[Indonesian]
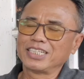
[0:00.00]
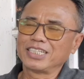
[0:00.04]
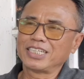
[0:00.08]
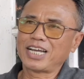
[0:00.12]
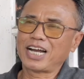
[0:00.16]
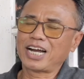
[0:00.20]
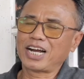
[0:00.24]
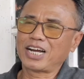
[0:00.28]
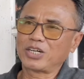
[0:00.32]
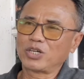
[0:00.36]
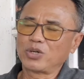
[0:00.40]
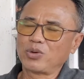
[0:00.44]
yang
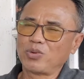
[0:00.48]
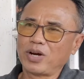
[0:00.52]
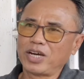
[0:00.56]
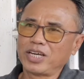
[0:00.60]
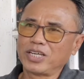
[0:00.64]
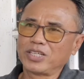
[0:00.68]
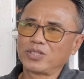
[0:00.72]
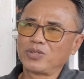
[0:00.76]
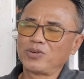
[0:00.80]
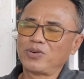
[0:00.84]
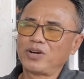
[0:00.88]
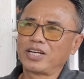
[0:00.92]
kedua
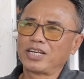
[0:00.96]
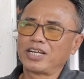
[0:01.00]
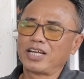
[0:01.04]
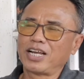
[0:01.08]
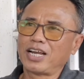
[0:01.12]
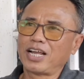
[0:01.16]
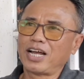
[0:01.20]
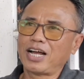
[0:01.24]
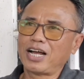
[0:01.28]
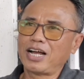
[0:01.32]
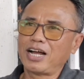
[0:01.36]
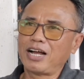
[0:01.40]
itu
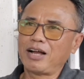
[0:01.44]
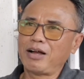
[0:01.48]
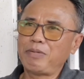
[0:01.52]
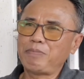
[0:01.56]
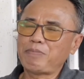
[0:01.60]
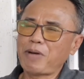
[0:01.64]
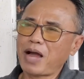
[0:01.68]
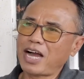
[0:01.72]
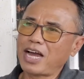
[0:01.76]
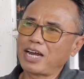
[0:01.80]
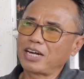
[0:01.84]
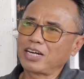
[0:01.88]
adalah
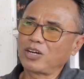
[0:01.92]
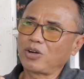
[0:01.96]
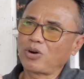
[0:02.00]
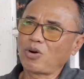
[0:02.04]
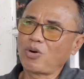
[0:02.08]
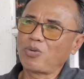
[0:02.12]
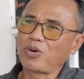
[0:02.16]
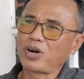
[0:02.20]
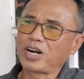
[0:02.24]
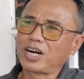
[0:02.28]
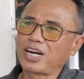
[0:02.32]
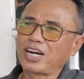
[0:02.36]
pakan
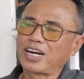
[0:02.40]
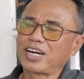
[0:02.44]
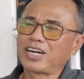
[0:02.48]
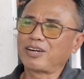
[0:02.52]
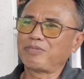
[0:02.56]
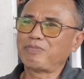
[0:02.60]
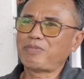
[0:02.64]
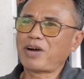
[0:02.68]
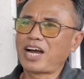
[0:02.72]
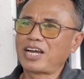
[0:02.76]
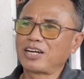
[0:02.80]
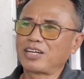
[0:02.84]
grower
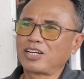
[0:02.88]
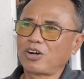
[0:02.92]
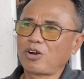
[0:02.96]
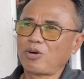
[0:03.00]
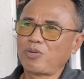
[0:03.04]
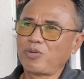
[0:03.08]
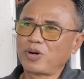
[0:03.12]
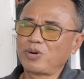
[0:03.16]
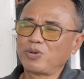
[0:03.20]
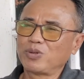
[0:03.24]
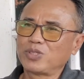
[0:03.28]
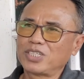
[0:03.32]
pakan
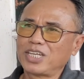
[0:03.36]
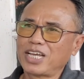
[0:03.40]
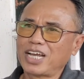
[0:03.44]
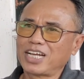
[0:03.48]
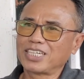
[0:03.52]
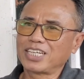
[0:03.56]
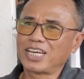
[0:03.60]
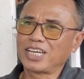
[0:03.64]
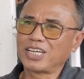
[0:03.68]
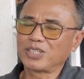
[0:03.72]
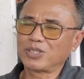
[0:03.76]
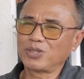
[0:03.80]
grower
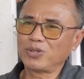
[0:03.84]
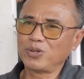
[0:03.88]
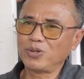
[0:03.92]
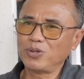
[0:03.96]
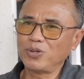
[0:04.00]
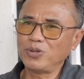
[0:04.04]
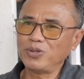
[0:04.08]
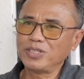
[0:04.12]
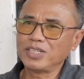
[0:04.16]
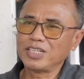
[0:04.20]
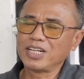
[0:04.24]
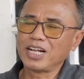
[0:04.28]
usianya itu
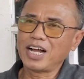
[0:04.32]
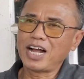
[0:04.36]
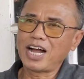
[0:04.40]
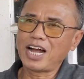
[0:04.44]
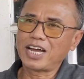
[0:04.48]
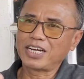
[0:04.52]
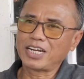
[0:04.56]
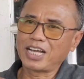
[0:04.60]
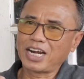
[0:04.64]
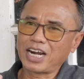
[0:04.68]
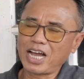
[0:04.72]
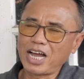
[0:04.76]

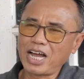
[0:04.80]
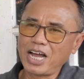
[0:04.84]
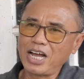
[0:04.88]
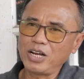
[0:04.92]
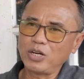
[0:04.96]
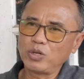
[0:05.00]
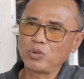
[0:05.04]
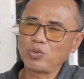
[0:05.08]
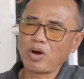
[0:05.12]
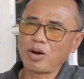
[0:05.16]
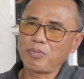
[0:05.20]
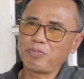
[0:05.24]
adalah
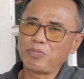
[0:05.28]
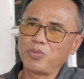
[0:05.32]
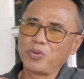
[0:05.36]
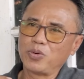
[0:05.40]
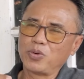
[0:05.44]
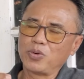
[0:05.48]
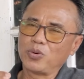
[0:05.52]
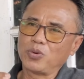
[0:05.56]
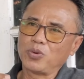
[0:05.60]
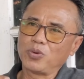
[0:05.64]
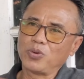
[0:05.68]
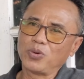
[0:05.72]
25
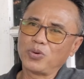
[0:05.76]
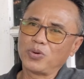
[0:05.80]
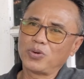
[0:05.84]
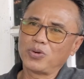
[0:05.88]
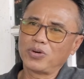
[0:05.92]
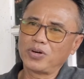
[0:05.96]
eh,